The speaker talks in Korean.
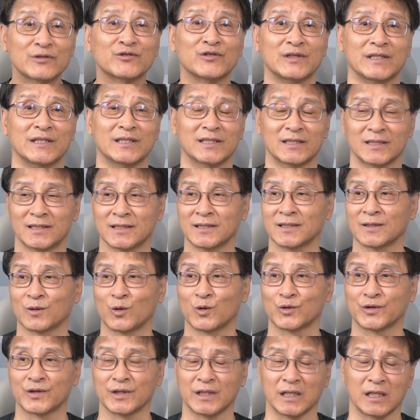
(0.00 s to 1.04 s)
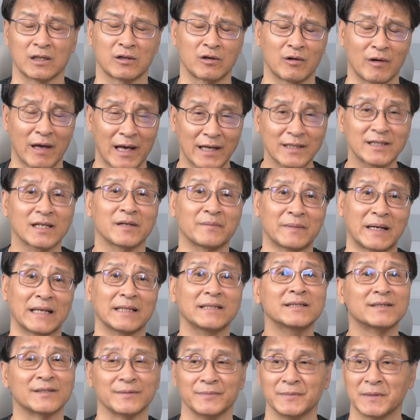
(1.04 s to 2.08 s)
수 있는 곳들이 굉장히 많이
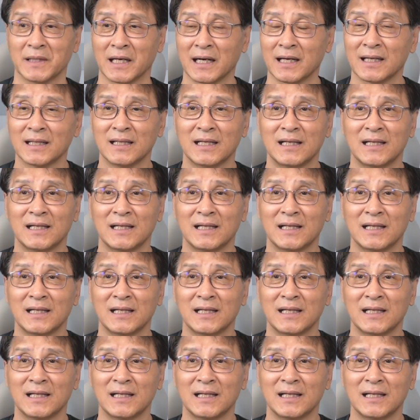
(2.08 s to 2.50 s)
있습니다.